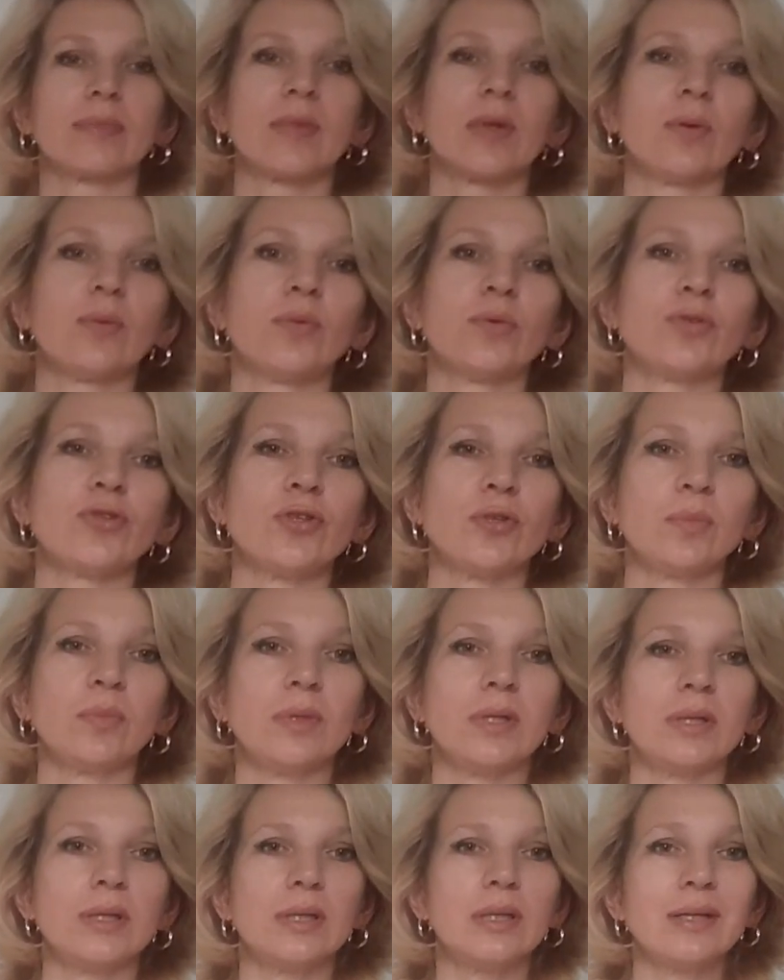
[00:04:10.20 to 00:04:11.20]
Очень
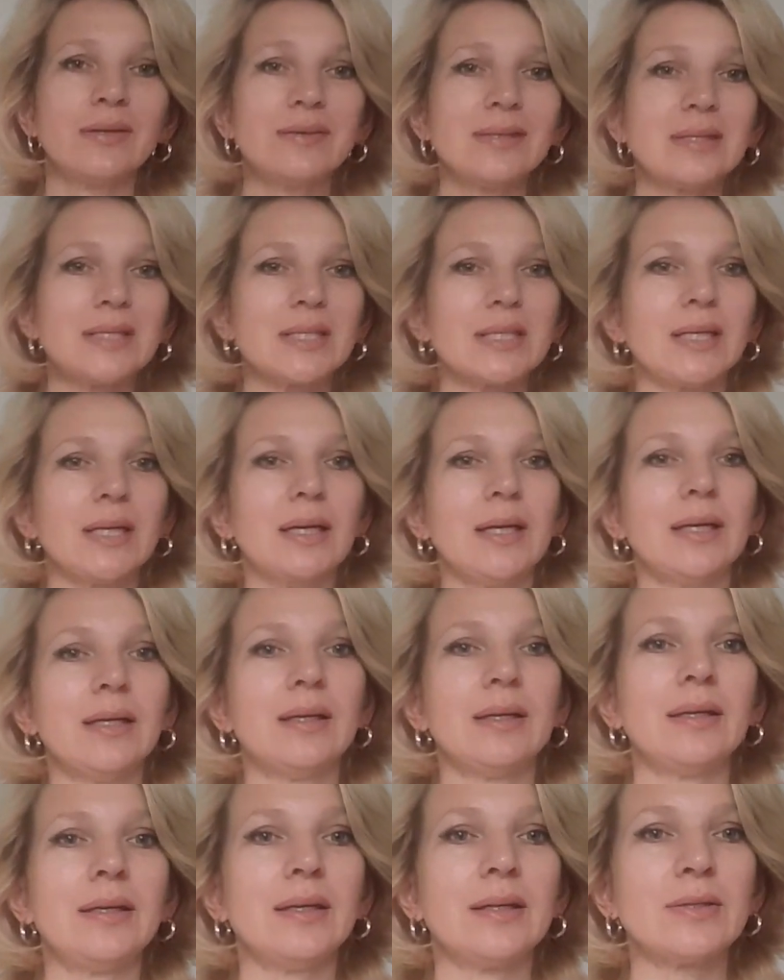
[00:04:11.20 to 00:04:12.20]
мне нравится,
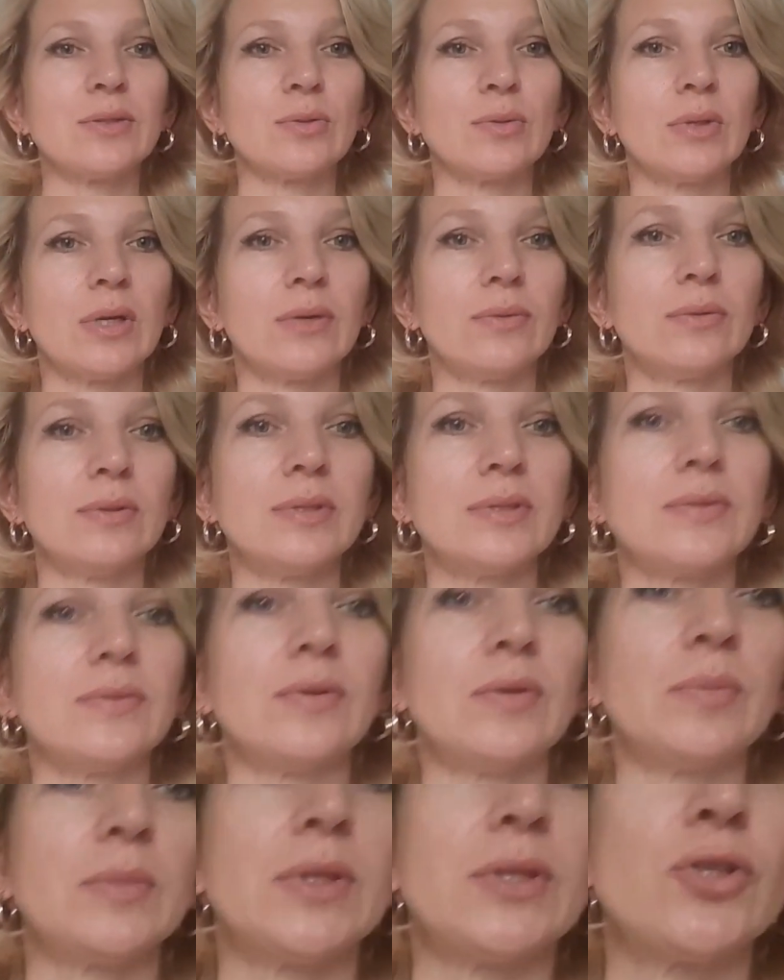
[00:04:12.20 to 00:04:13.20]
я с
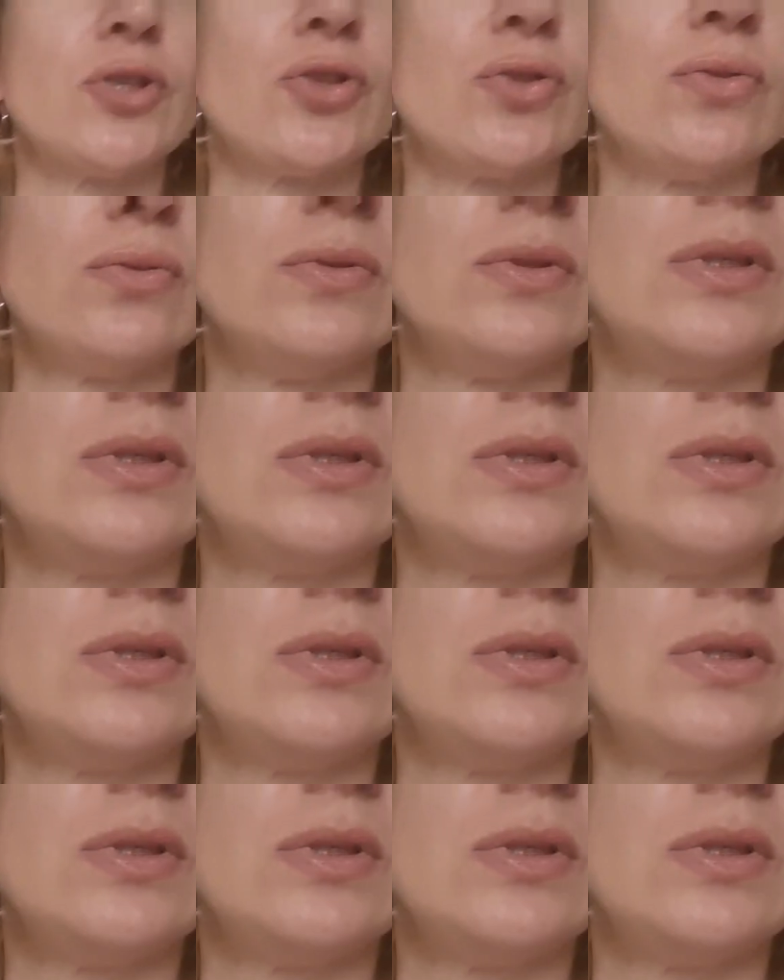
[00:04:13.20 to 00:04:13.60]
удовольствием ношу.